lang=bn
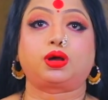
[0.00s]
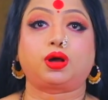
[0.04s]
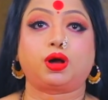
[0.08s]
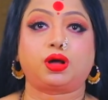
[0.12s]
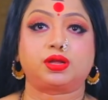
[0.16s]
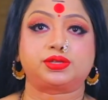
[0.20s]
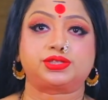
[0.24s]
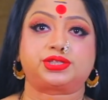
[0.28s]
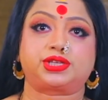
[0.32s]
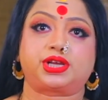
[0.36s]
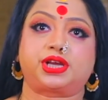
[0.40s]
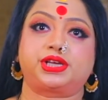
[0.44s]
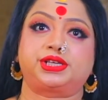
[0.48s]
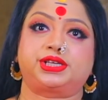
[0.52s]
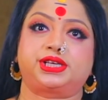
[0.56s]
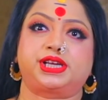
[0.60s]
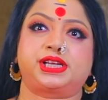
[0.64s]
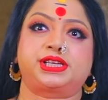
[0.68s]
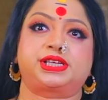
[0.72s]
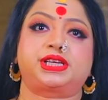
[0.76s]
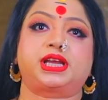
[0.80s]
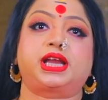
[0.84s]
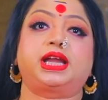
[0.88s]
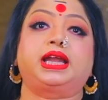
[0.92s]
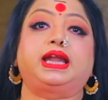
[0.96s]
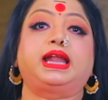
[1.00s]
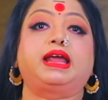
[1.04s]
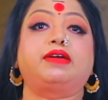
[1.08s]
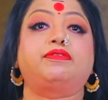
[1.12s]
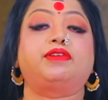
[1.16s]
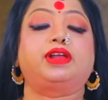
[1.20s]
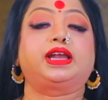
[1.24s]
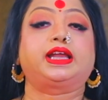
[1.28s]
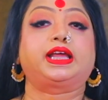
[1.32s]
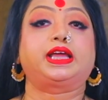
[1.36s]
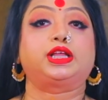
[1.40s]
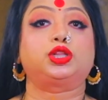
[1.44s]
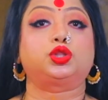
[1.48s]
কনসেন্ট্রেশন
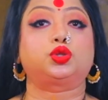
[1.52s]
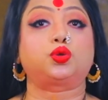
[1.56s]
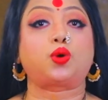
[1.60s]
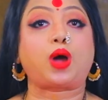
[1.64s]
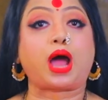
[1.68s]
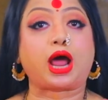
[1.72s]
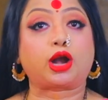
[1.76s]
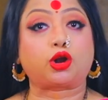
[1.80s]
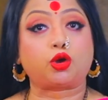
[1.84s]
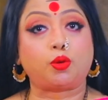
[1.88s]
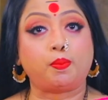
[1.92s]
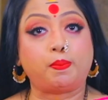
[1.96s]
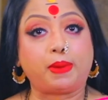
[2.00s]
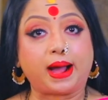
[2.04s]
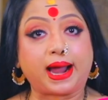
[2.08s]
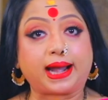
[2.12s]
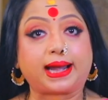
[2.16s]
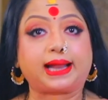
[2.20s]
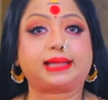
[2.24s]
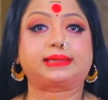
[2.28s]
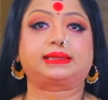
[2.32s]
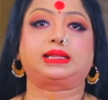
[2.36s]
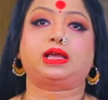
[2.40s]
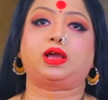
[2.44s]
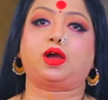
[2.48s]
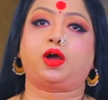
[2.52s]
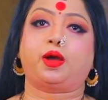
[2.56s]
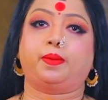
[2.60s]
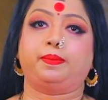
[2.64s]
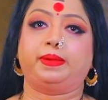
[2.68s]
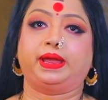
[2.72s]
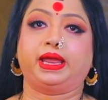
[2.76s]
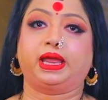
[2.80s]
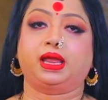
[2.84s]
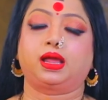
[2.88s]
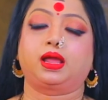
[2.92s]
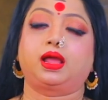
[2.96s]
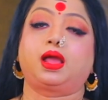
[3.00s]
লেভেল কিন্তু আরও বাড়াতে
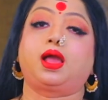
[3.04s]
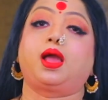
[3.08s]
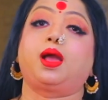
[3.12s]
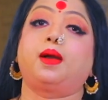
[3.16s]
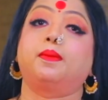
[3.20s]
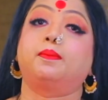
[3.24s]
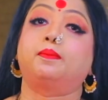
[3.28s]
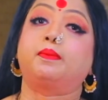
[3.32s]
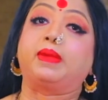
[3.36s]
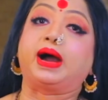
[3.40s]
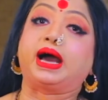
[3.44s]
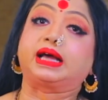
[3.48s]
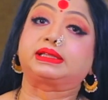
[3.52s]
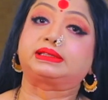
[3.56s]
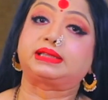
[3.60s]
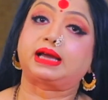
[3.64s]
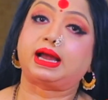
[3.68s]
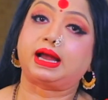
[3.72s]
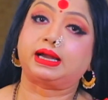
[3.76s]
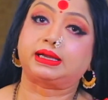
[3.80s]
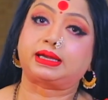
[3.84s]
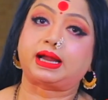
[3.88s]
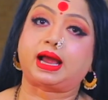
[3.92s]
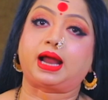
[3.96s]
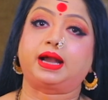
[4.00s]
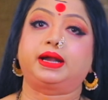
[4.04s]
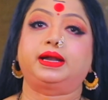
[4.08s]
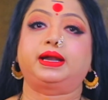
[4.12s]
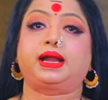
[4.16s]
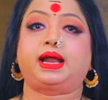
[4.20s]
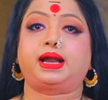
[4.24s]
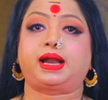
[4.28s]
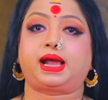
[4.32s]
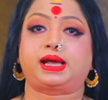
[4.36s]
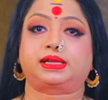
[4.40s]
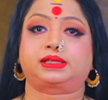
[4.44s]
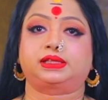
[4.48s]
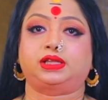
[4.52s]
হবে মাথা
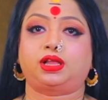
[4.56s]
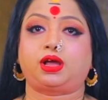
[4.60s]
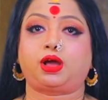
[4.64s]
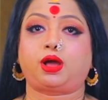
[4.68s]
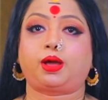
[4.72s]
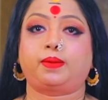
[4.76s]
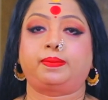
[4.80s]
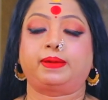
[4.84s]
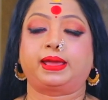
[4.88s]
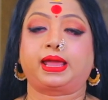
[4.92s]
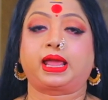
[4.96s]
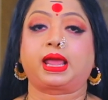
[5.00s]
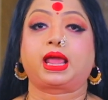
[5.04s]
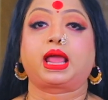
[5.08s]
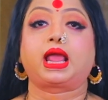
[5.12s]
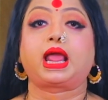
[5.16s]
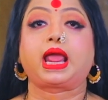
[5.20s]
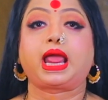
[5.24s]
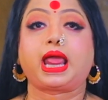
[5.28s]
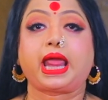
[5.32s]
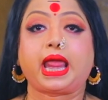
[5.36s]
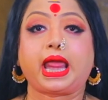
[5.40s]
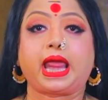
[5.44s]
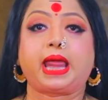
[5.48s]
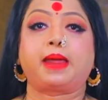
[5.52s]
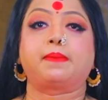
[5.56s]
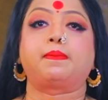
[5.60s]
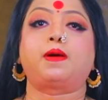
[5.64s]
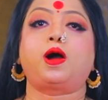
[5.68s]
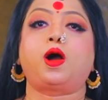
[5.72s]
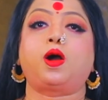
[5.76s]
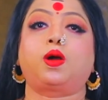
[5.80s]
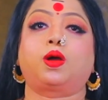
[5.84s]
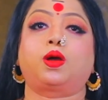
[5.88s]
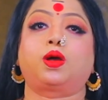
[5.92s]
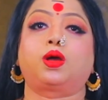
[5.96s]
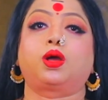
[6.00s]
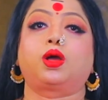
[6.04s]
ঠান্ডা রাখতে হবে
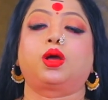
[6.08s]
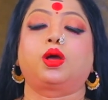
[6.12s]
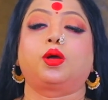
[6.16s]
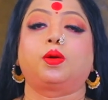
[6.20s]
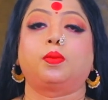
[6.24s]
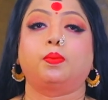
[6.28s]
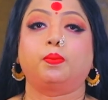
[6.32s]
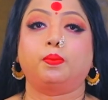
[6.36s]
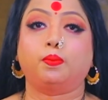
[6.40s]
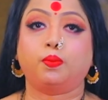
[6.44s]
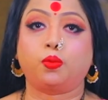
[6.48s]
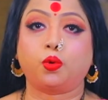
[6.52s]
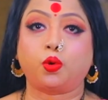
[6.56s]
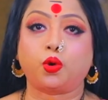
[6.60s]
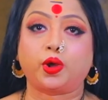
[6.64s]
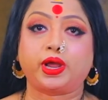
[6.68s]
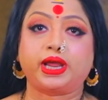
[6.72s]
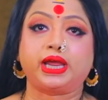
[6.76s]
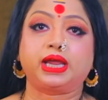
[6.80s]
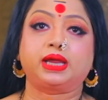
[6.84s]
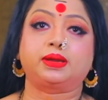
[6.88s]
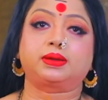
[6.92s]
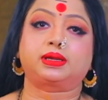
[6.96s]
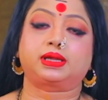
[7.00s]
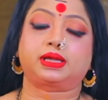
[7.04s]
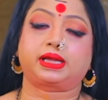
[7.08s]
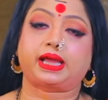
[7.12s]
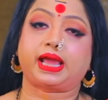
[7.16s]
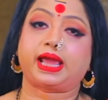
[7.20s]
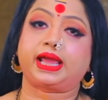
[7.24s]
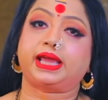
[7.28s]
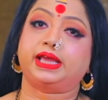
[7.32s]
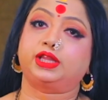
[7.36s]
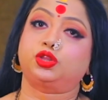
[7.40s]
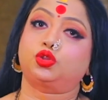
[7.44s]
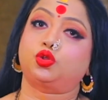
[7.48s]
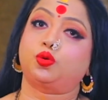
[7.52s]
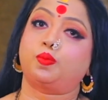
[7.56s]
এবং বইকে
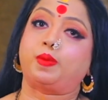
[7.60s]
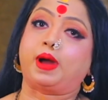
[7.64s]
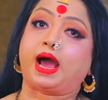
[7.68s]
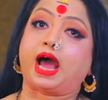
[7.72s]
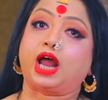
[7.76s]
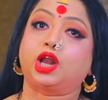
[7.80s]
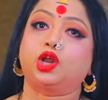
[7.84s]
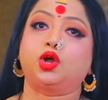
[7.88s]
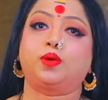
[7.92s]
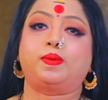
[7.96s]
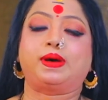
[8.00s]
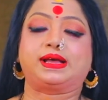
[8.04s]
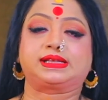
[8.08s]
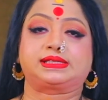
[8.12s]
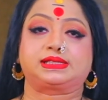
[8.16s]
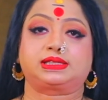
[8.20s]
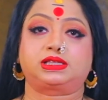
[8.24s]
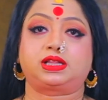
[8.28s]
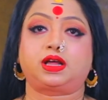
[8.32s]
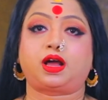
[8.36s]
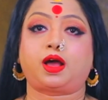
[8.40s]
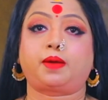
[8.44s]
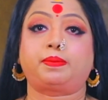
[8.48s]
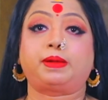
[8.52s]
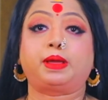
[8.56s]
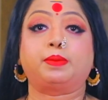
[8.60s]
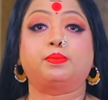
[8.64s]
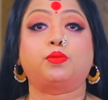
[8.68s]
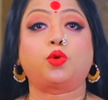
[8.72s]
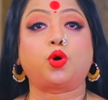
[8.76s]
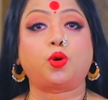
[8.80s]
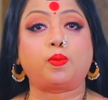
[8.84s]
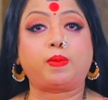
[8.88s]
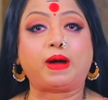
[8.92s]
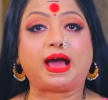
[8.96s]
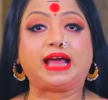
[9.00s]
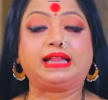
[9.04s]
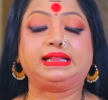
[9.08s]
কিন্তু ভালোবাসতে হবে
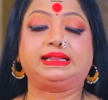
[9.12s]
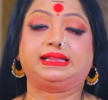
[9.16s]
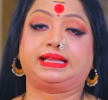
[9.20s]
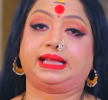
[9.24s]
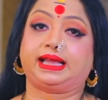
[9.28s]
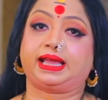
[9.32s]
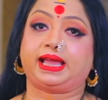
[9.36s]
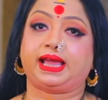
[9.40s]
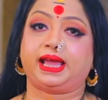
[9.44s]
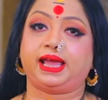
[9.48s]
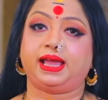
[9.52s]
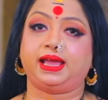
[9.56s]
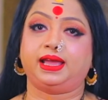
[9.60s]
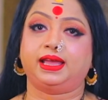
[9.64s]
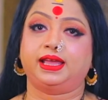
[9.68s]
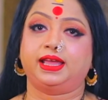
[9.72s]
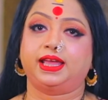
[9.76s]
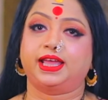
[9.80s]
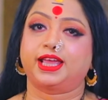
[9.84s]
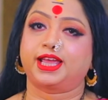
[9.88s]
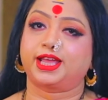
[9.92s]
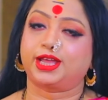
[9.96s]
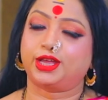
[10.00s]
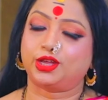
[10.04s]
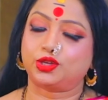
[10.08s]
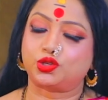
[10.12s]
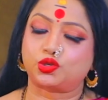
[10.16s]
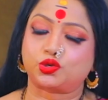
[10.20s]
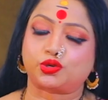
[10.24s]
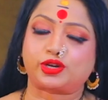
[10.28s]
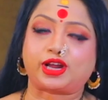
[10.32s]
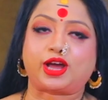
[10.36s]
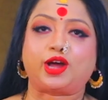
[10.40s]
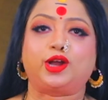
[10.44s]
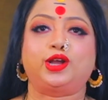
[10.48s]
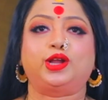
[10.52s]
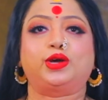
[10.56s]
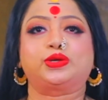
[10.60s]
মোবাইল থেকে
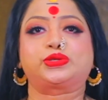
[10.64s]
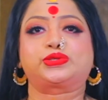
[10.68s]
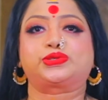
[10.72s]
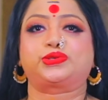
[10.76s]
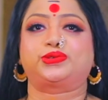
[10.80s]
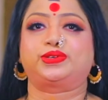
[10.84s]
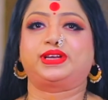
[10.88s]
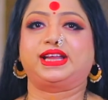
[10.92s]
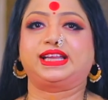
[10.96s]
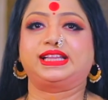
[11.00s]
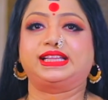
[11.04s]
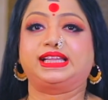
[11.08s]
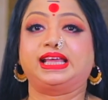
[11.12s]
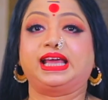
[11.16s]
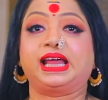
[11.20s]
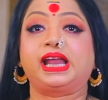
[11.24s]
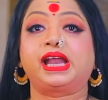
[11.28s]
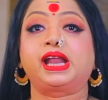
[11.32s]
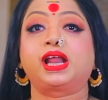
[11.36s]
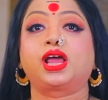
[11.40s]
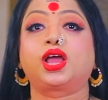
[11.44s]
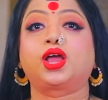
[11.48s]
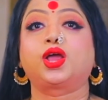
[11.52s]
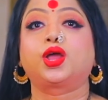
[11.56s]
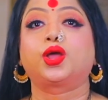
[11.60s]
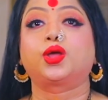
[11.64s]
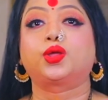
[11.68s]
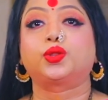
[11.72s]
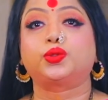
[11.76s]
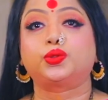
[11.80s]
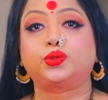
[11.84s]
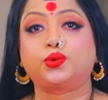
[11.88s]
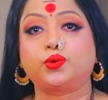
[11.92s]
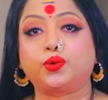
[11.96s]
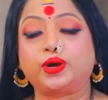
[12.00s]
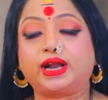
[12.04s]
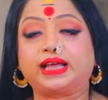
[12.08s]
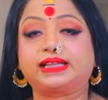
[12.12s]
কিছুটা হলেও স্টুডেন্টদের
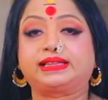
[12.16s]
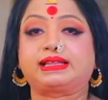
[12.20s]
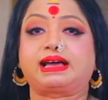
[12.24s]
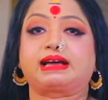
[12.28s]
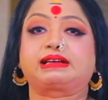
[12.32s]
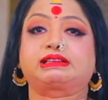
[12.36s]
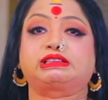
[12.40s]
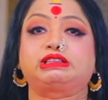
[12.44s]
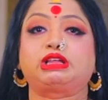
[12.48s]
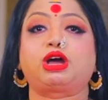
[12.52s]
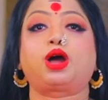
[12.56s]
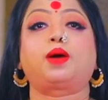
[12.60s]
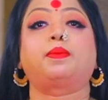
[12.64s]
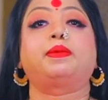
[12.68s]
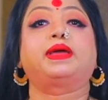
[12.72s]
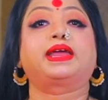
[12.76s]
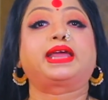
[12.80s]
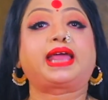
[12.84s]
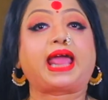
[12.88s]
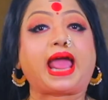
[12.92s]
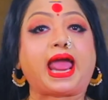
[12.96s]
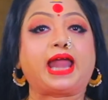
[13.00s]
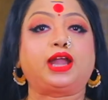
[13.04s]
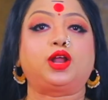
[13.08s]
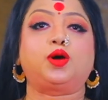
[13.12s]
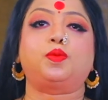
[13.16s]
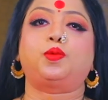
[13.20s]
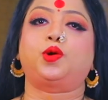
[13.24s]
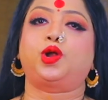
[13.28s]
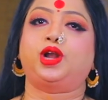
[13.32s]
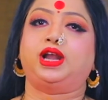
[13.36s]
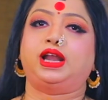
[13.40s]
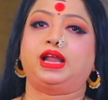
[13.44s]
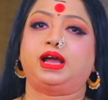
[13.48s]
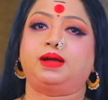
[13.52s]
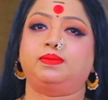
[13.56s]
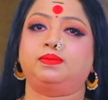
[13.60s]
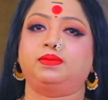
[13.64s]
দূরে থাকতে হবে কেন
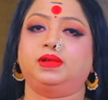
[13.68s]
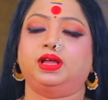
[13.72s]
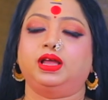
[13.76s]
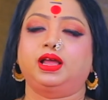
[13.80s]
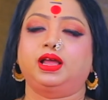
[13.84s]
বললাম